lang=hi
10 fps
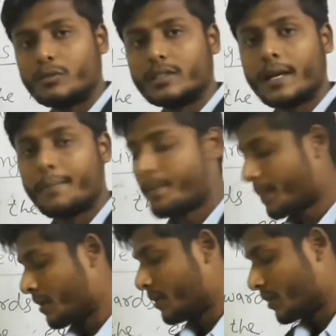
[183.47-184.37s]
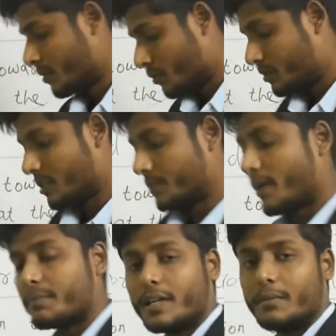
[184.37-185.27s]
होता है जिस
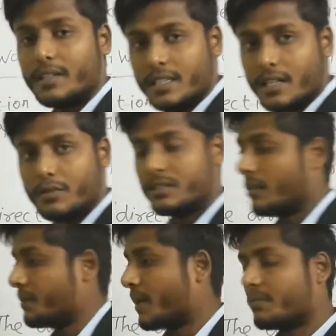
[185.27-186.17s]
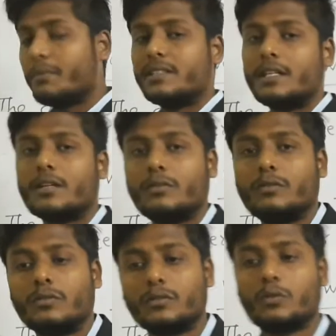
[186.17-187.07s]
पाथ पर अगर मैं चल रहा हूँ इस इस पाथ पर मैं चल रहा
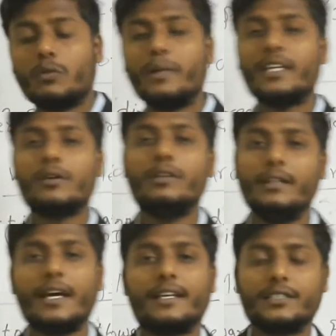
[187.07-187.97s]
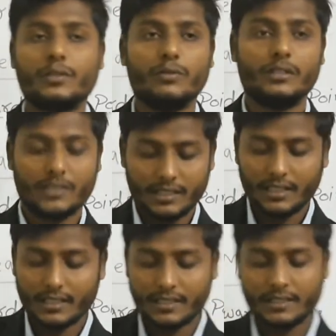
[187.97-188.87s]
हूँ तो वो मेरी क्या हुई डायरेक्शन हुई
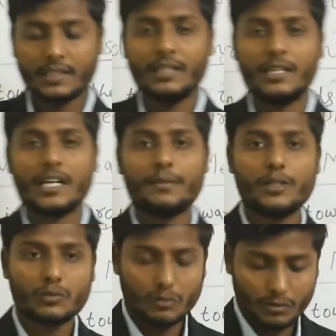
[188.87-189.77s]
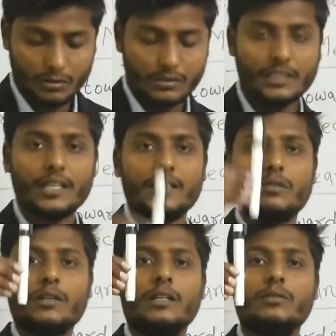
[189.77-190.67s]
जैसे ये चीज़ है अगर मैं इसको सीधा ले
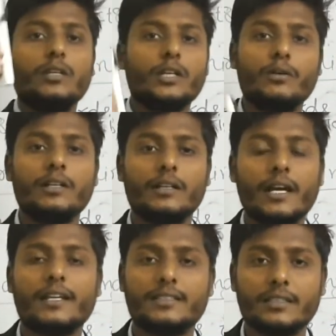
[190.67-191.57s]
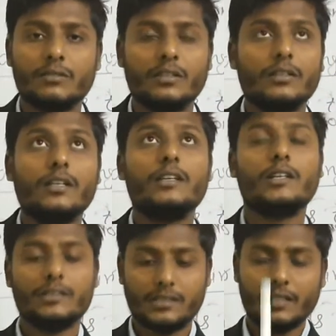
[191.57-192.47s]
जाऊँगा तो ये क्या हुई डायरेक्शन हुई
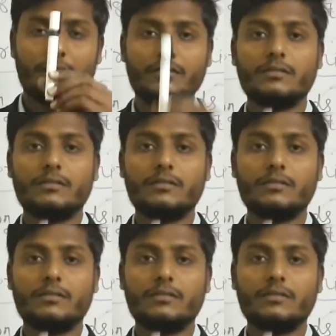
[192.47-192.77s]
ये इसकी